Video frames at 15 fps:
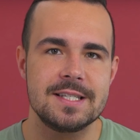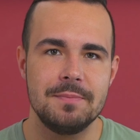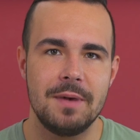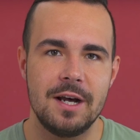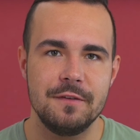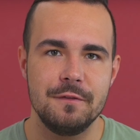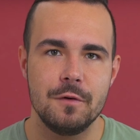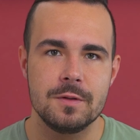
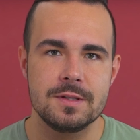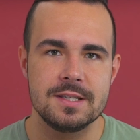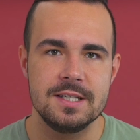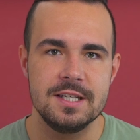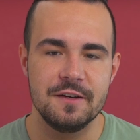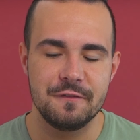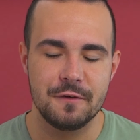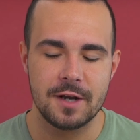Smartphones
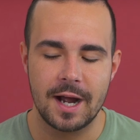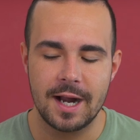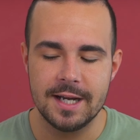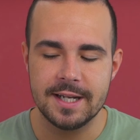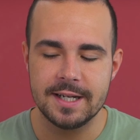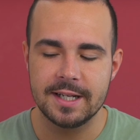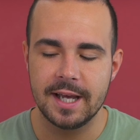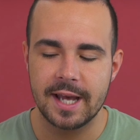hier von all
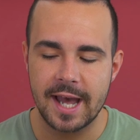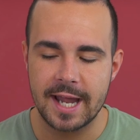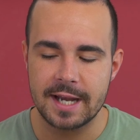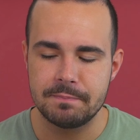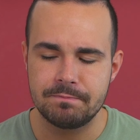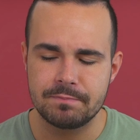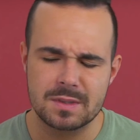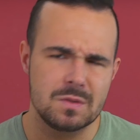den Geräten